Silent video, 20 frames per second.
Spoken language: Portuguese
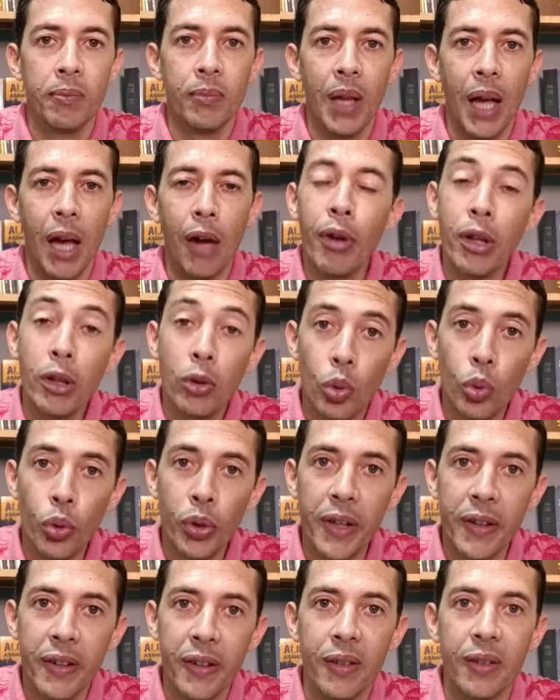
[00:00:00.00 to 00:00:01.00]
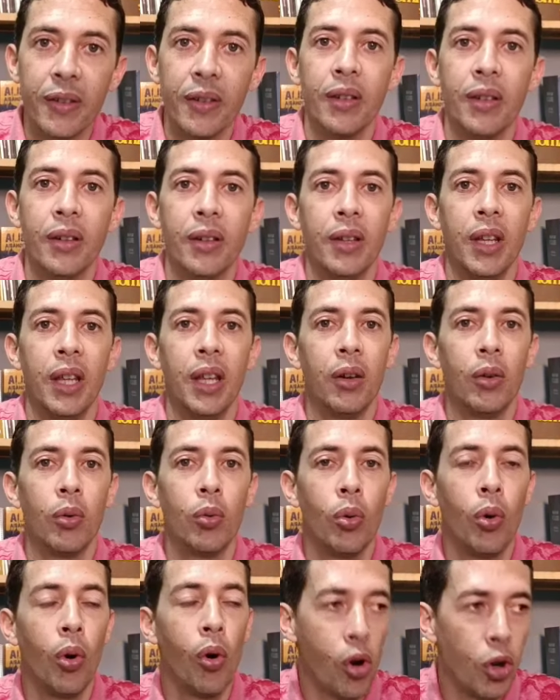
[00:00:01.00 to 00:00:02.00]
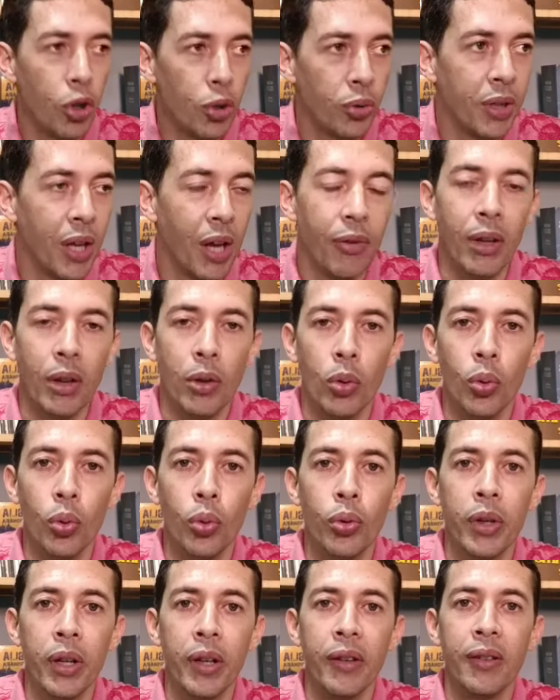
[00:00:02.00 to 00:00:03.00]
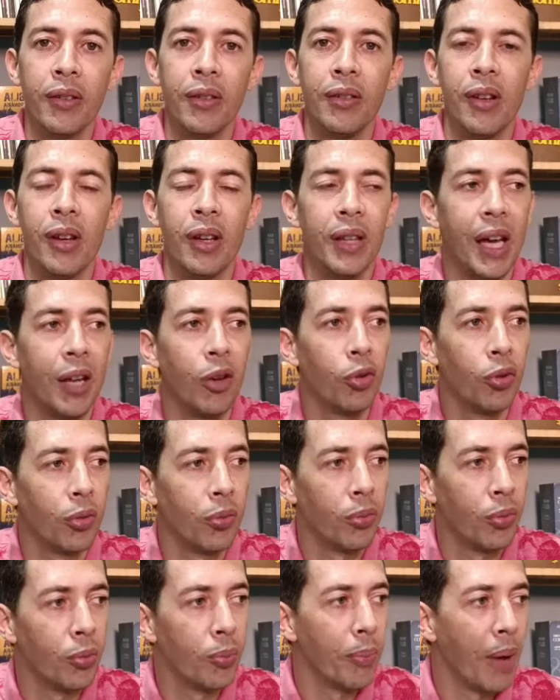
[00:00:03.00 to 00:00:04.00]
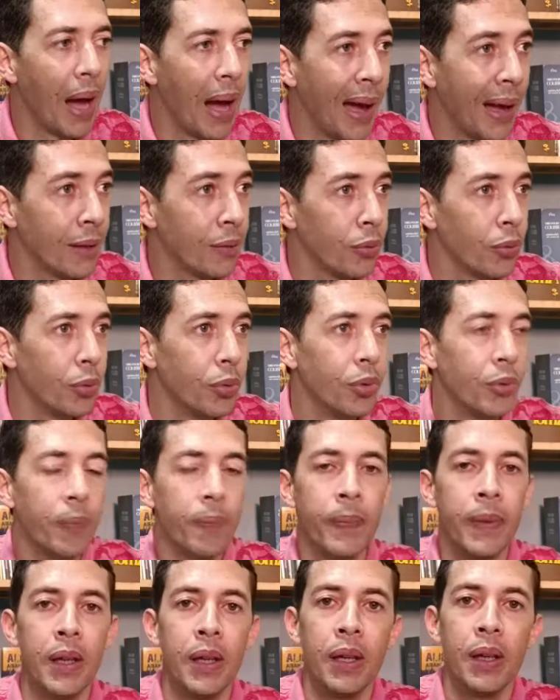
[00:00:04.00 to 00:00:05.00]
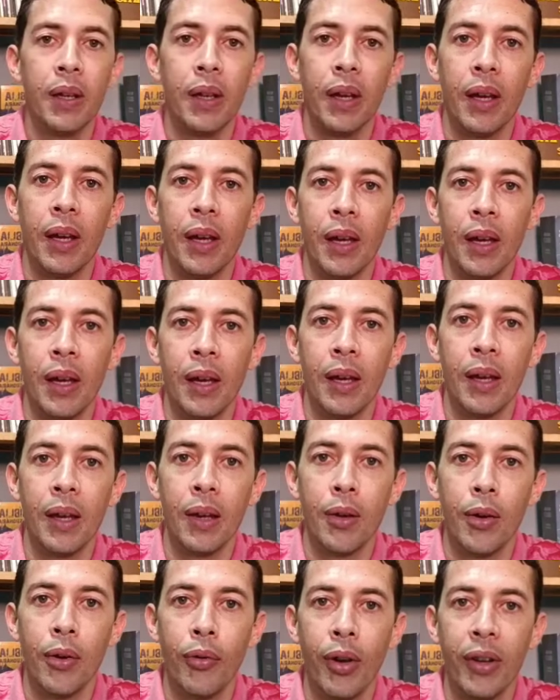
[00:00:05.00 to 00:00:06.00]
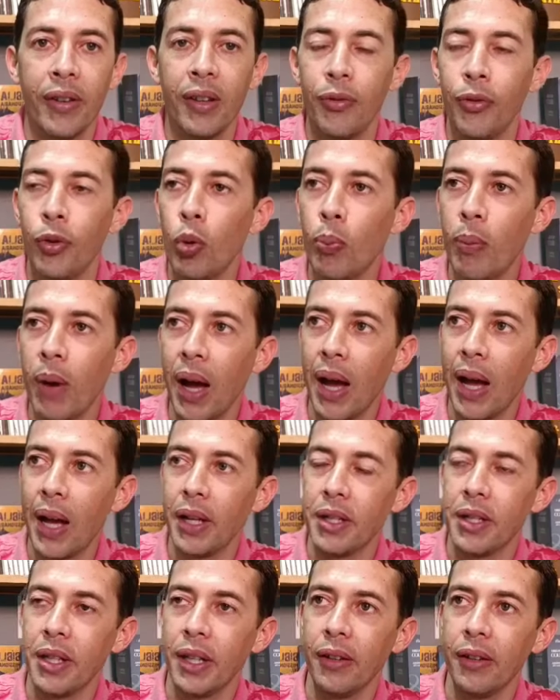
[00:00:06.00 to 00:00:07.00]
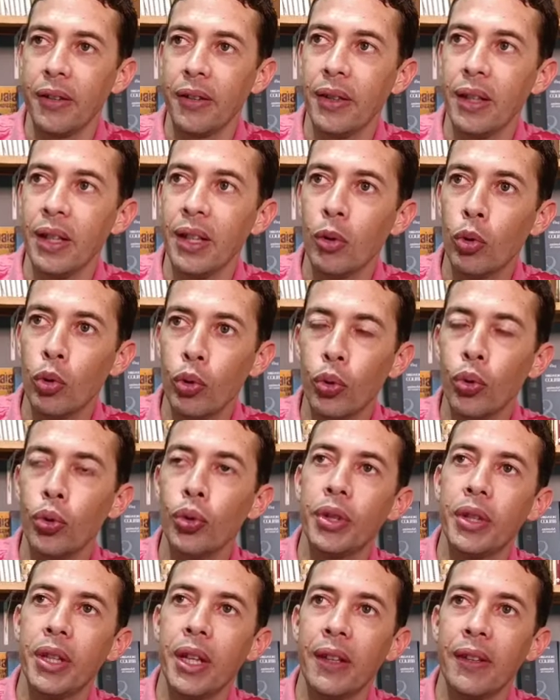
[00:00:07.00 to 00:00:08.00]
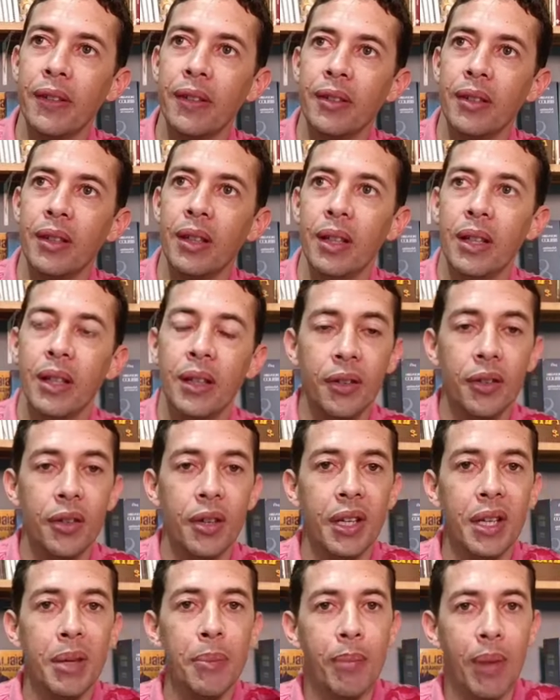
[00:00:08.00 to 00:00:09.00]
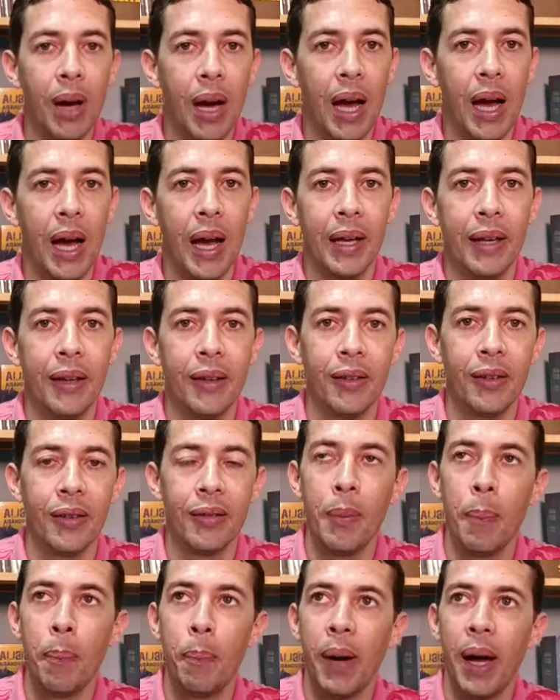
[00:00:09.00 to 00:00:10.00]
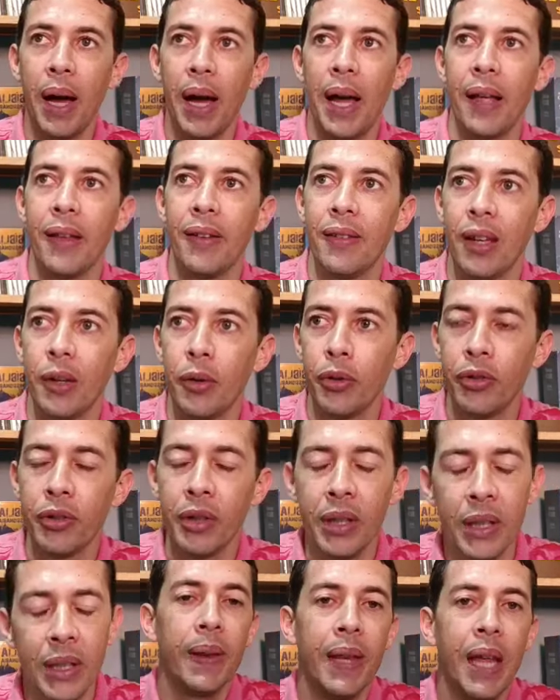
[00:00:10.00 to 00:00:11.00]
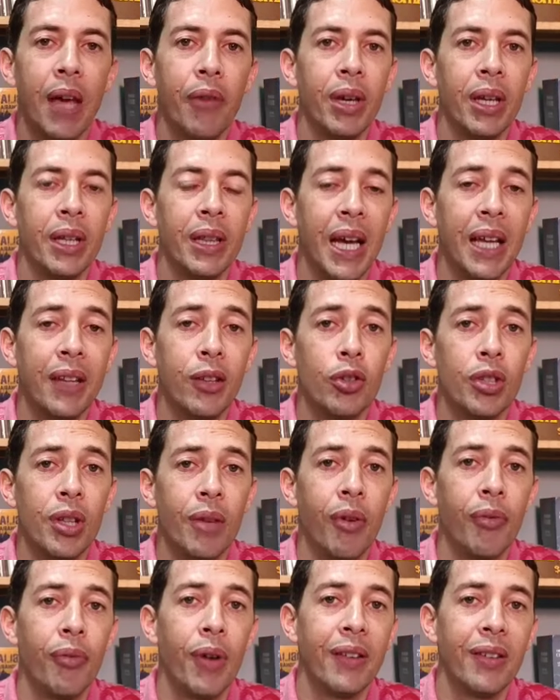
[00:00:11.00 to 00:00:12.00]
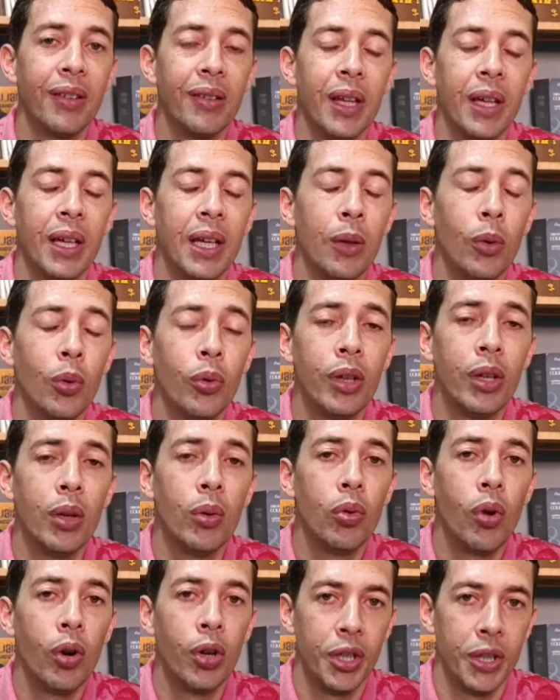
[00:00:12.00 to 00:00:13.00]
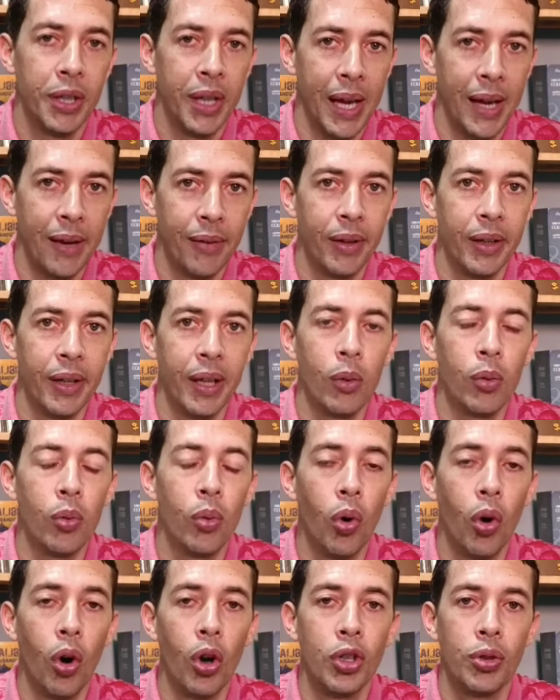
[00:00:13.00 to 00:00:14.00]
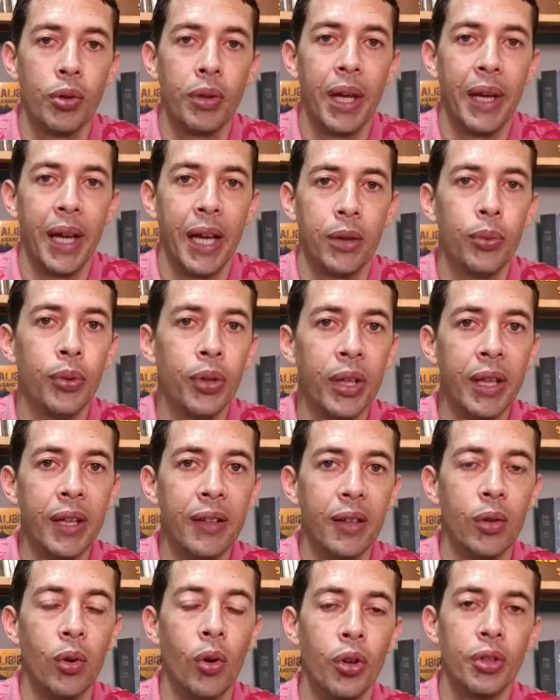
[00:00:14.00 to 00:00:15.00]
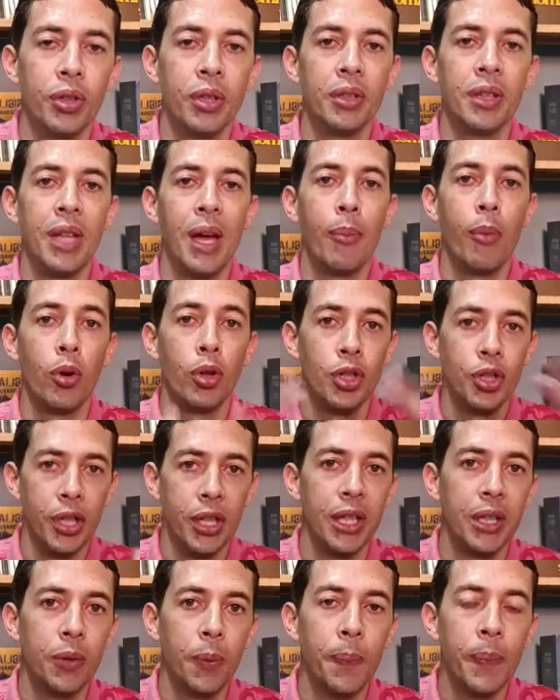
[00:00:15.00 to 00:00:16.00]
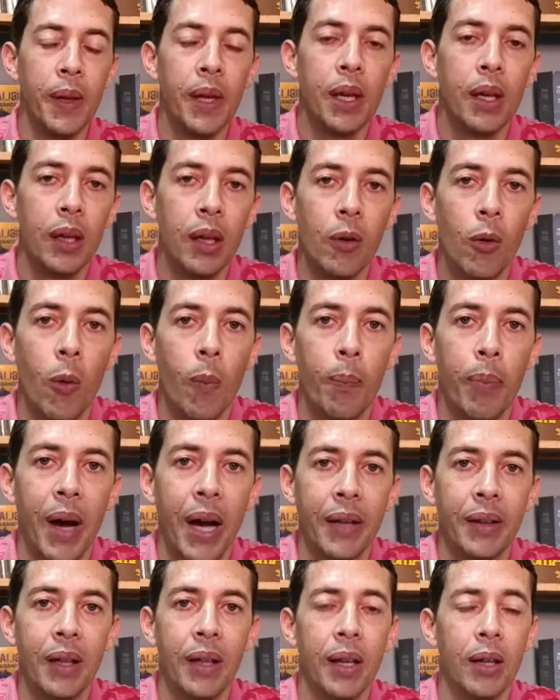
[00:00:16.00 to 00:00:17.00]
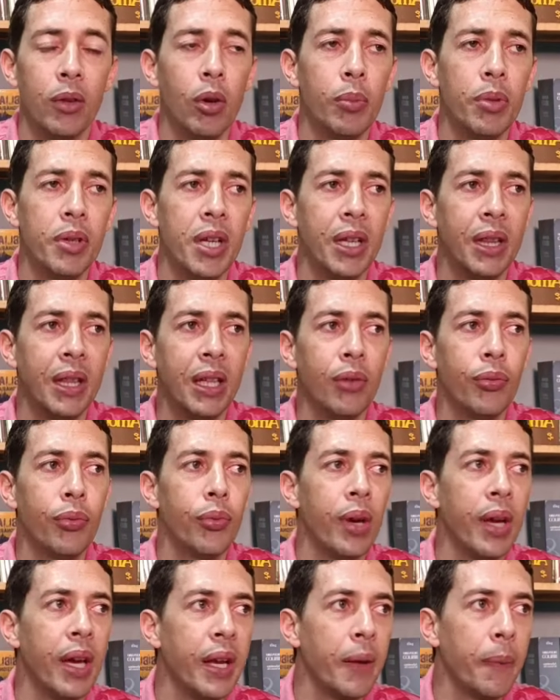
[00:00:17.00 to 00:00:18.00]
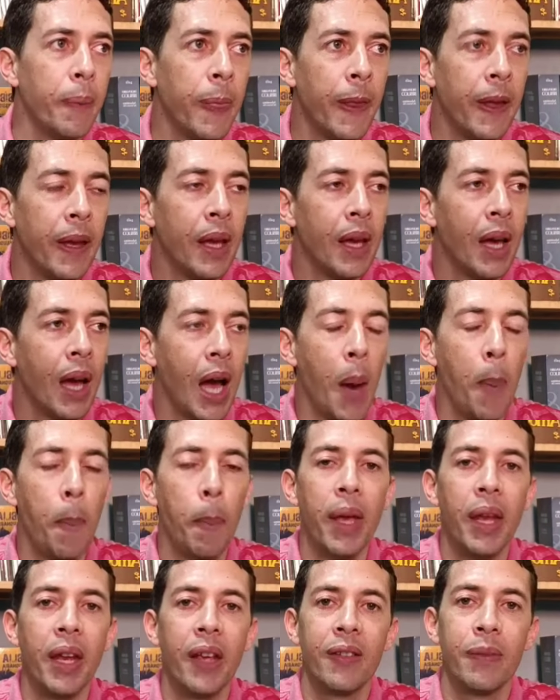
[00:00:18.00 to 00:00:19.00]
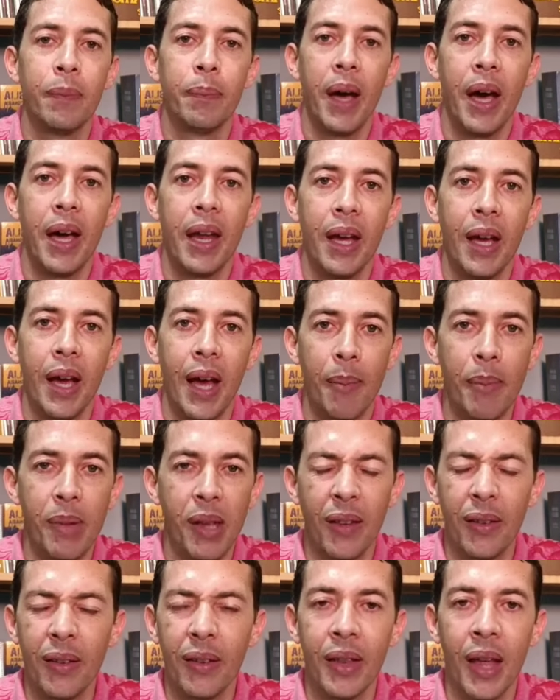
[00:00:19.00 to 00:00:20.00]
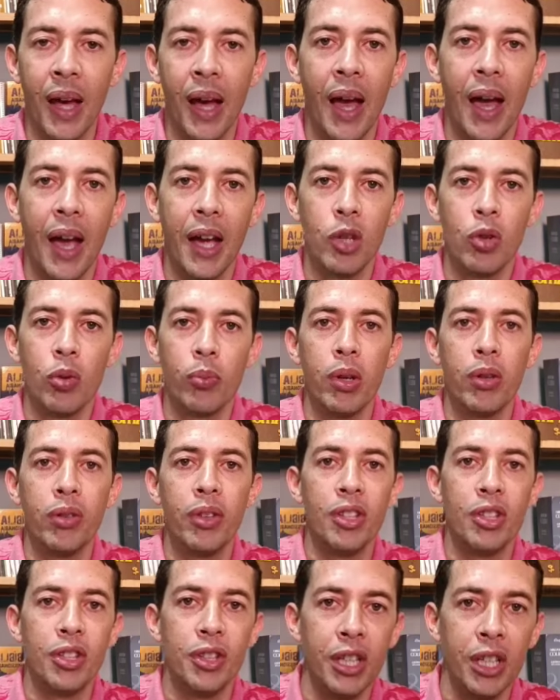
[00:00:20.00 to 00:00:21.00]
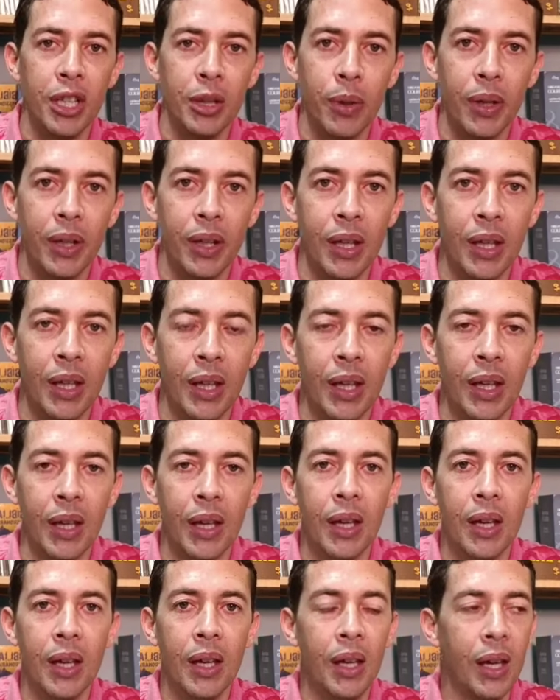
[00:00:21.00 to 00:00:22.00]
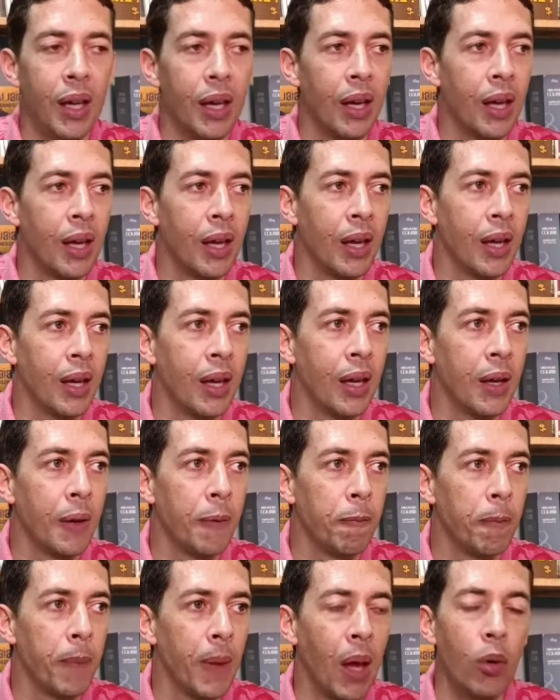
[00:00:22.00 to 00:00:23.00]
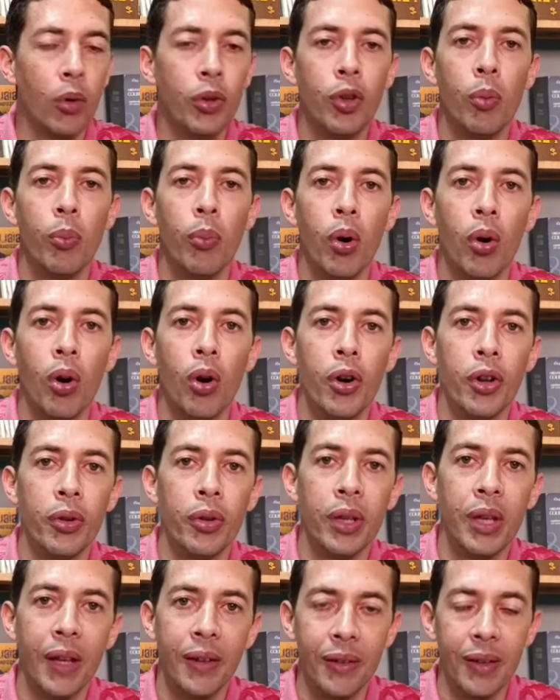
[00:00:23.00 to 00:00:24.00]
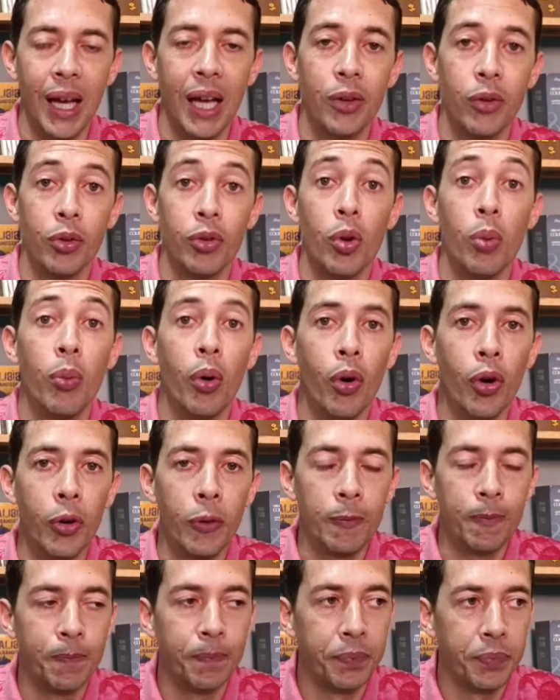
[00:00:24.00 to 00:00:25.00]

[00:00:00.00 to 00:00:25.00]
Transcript: aventuras né? Eu gosto de aventuras, de andar no, no mato, é, fazer filmagens de grutas, de animais, de pássaros. Na verdade, eu estava fazendo aquilo que eu gostava, né? eu gosto da natureza, gosto de estar mostrando e compartilhando. O objetivo era apenas para a minha cidade, o meu distrito aqui, é, é, onde eu moro e a cidade onde eu moro.